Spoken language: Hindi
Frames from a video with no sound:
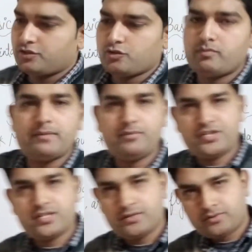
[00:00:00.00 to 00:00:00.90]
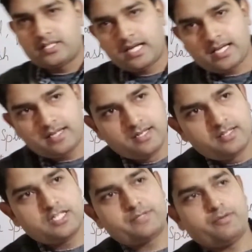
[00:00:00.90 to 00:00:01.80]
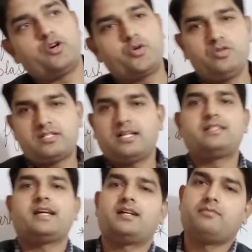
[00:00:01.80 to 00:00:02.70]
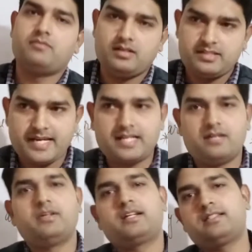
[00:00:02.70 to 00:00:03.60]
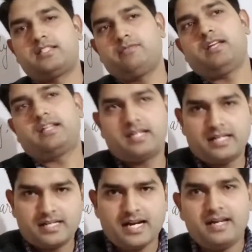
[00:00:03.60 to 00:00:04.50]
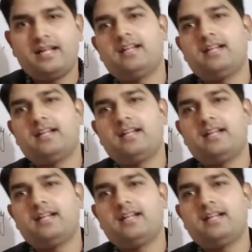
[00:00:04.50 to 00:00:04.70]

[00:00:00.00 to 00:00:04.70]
जो वाइब्रेशन होता है जिस पावर टूल्स का जैक हम जैक हमर का इस्तेमाल कर रहे हैं ग्राइंडिंग का